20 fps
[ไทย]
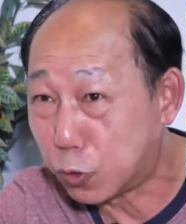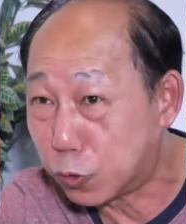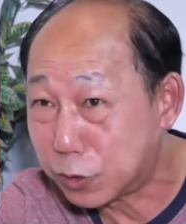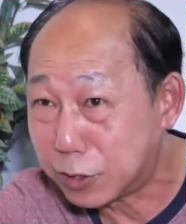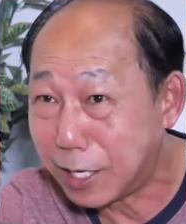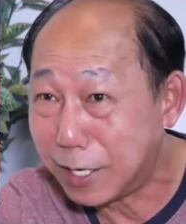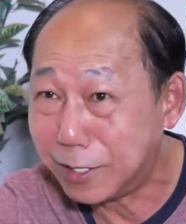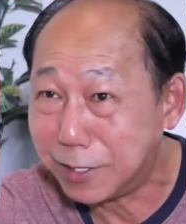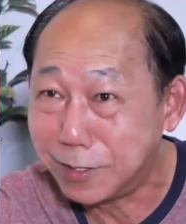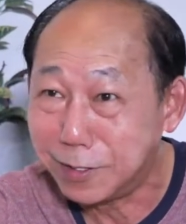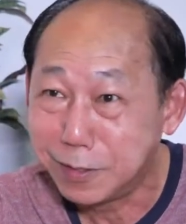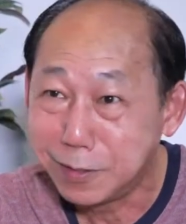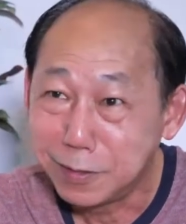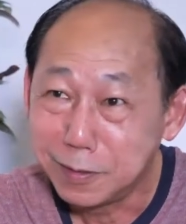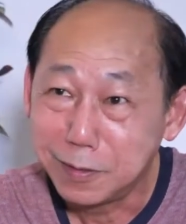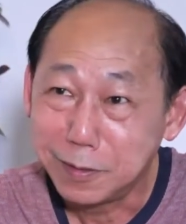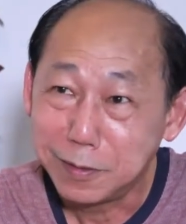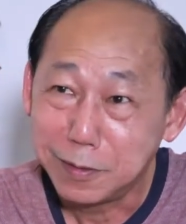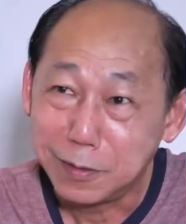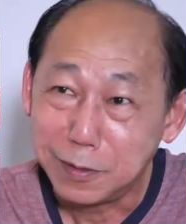สองเต็นท์
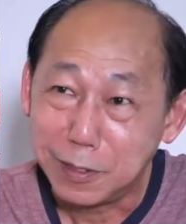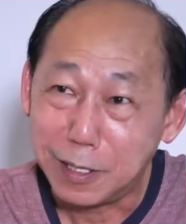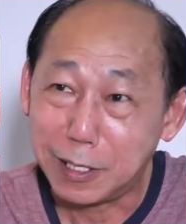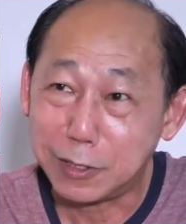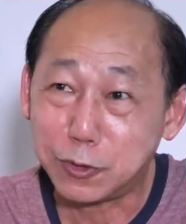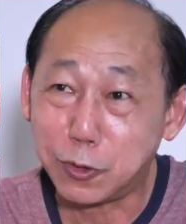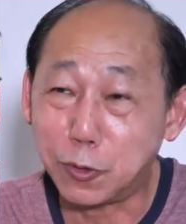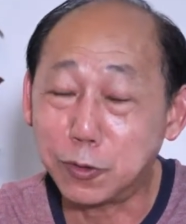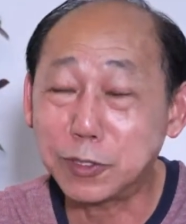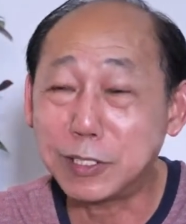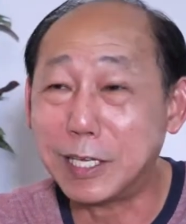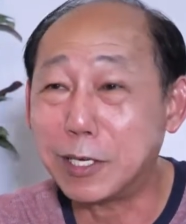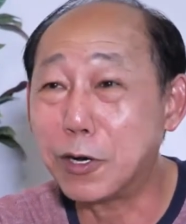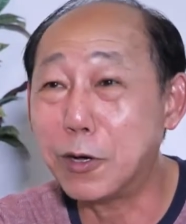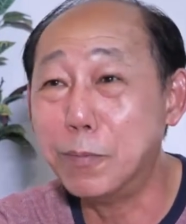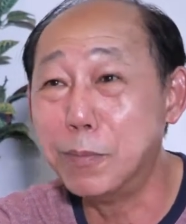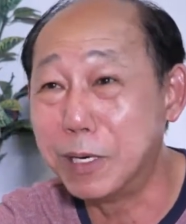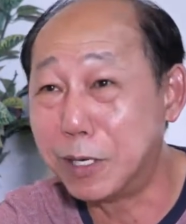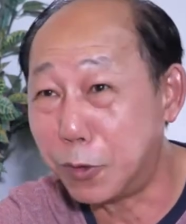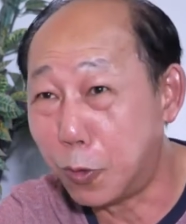อาสองเต็นท์
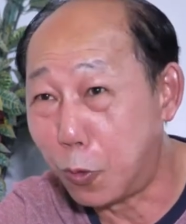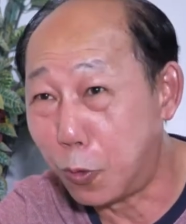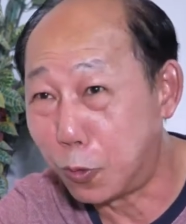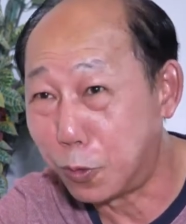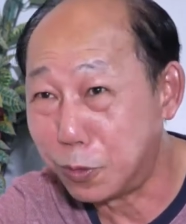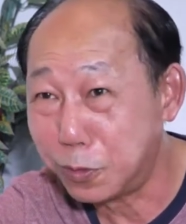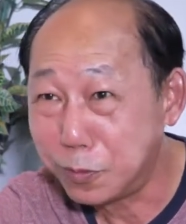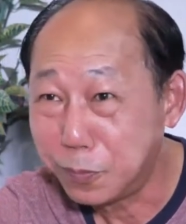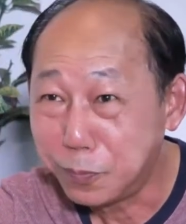ก็หมื่นหก